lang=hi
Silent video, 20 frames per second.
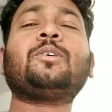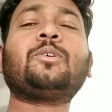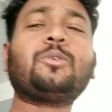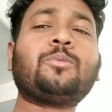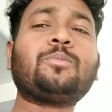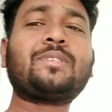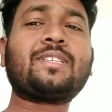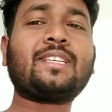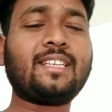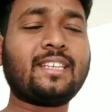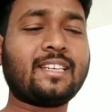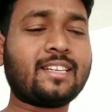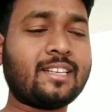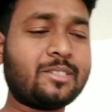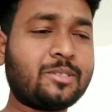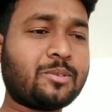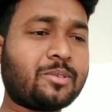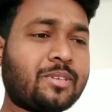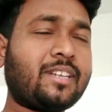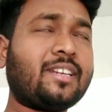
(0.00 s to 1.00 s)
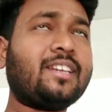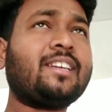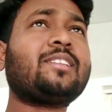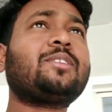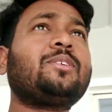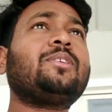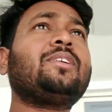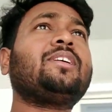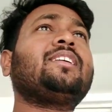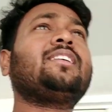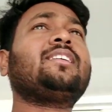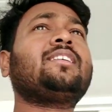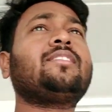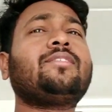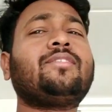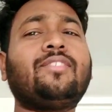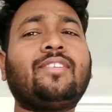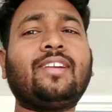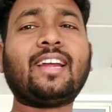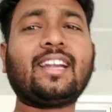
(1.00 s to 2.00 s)
रूम से निकल चुके हैं थोड़ा
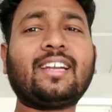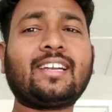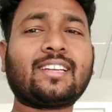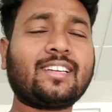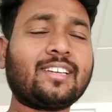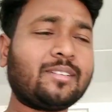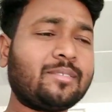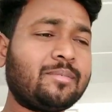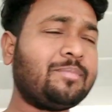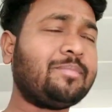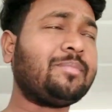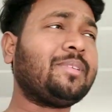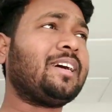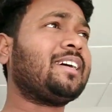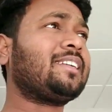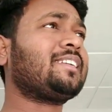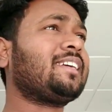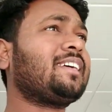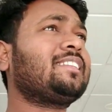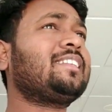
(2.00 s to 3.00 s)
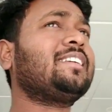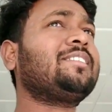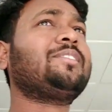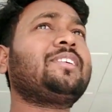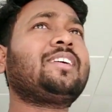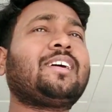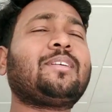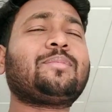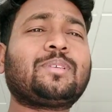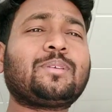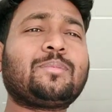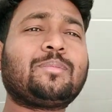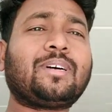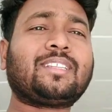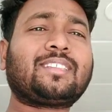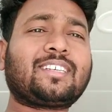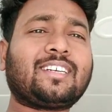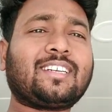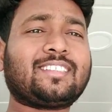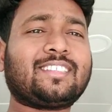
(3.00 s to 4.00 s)
फ्लैट के बाहर जाते हैं फिर आपसे
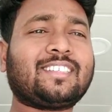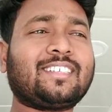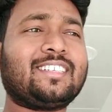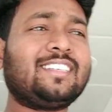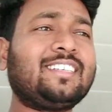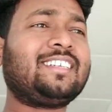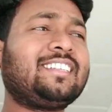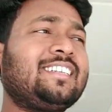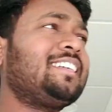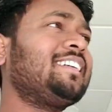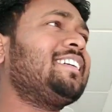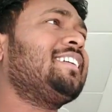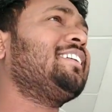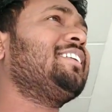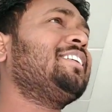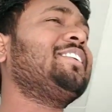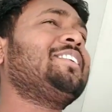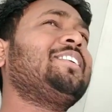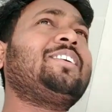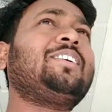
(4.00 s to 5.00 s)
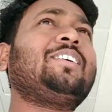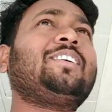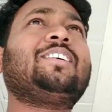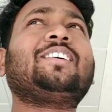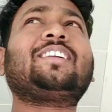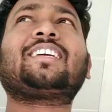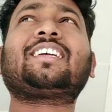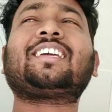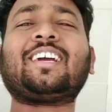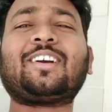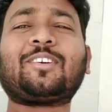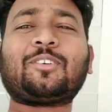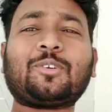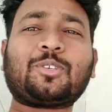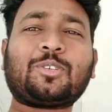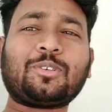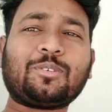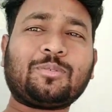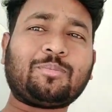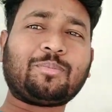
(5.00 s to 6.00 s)
बात करते हैं और क्या
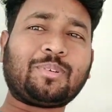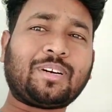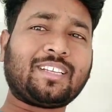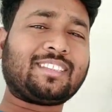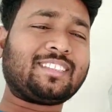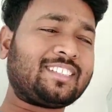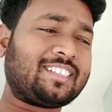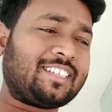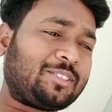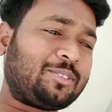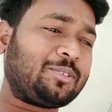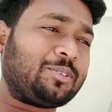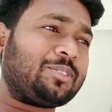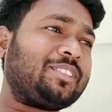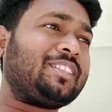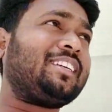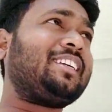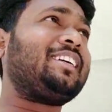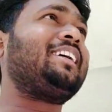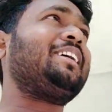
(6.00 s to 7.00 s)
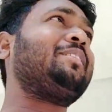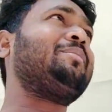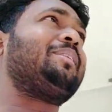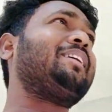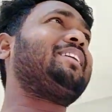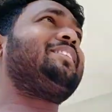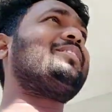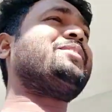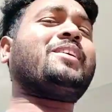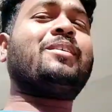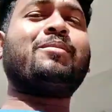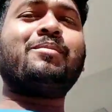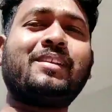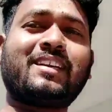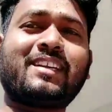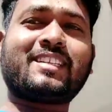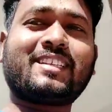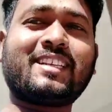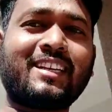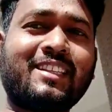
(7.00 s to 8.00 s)
कुछ बातचीत होती है हमारी
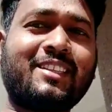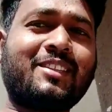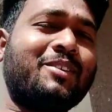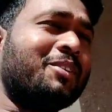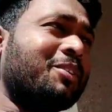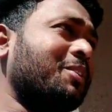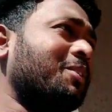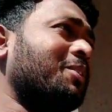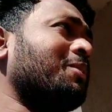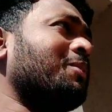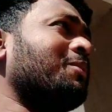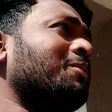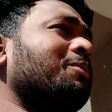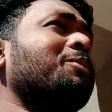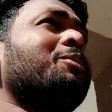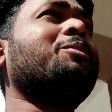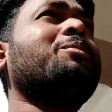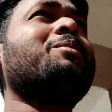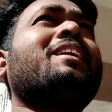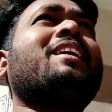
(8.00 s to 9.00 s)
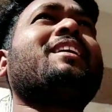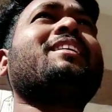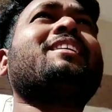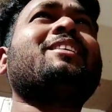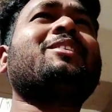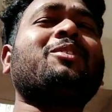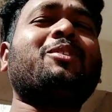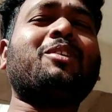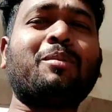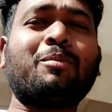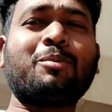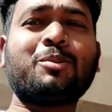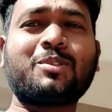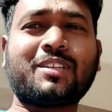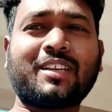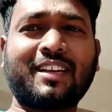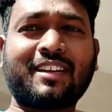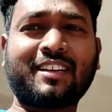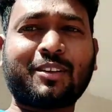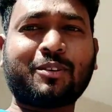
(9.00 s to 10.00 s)
फैमिली के साथ वो भी आई थिंक थोड़ा बहुत
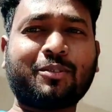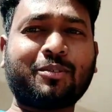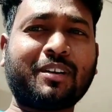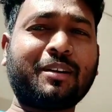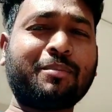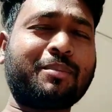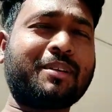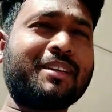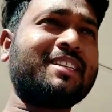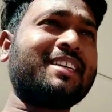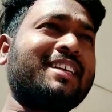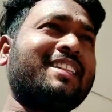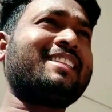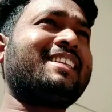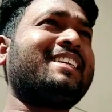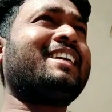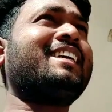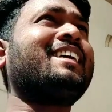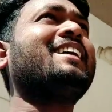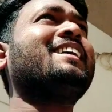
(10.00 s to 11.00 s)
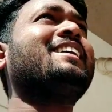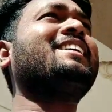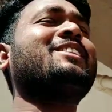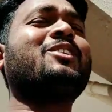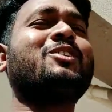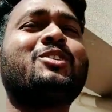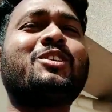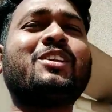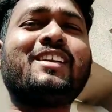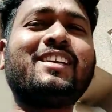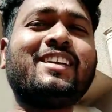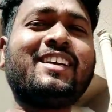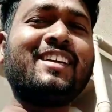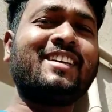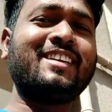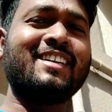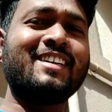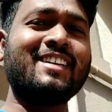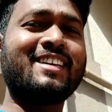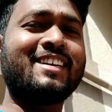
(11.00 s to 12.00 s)
शेयर करूँगा आपके साथ ठीक है तो चलिए
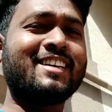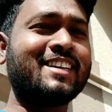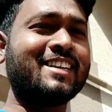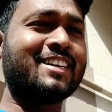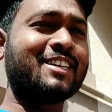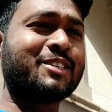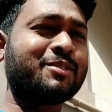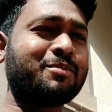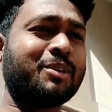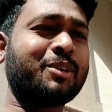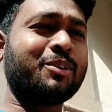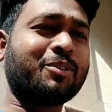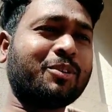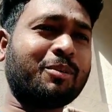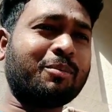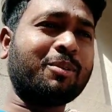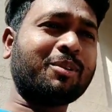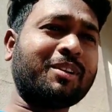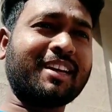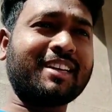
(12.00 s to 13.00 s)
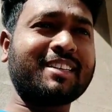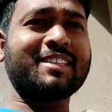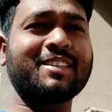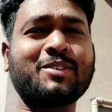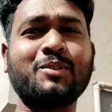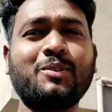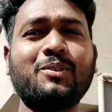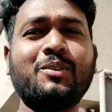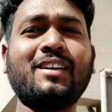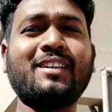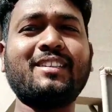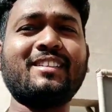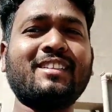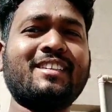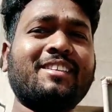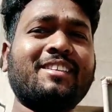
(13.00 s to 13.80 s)
इस वीडियो को हम लोग यहीं से शुरू करते